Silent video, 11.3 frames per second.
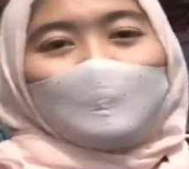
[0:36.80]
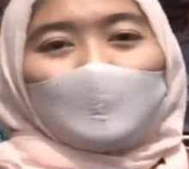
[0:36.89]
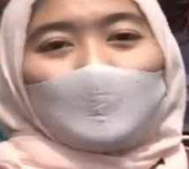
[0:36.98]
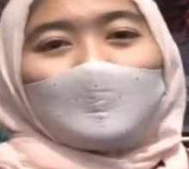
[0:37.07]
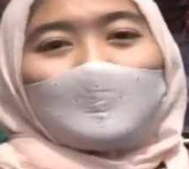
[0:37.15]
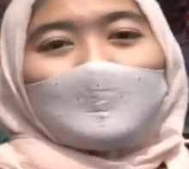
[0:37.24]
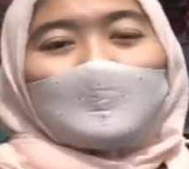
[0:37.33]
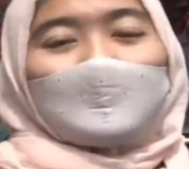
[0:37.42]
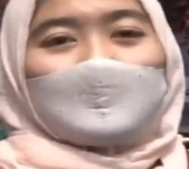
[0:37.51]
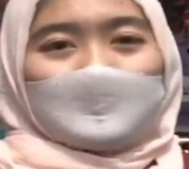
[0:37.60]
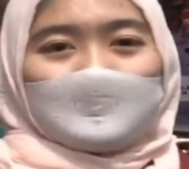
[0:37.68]
untuk
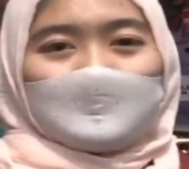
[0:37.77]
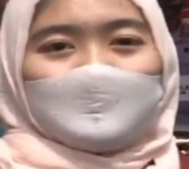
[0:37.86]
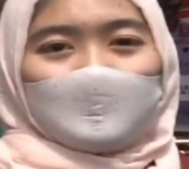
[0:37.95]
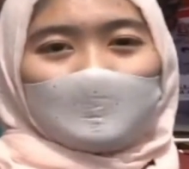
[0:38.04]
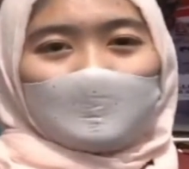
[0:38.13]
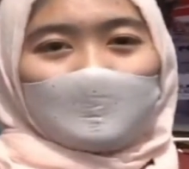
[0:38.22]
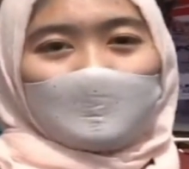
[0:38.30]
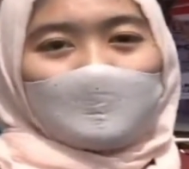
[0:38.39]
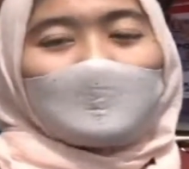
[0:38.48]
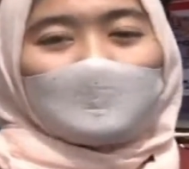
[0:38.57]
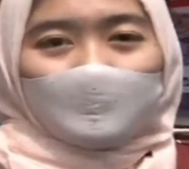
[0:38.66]
pelayanannya
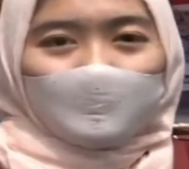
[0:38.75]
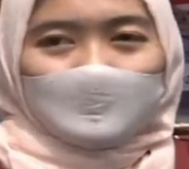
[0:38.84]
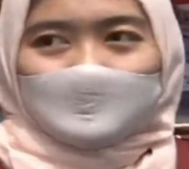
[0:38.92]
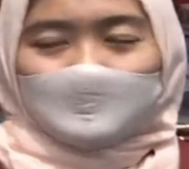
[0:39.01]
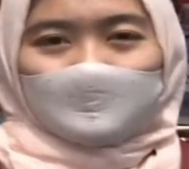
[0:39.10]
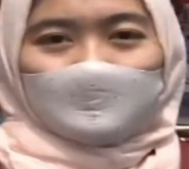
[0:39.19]
juga bagus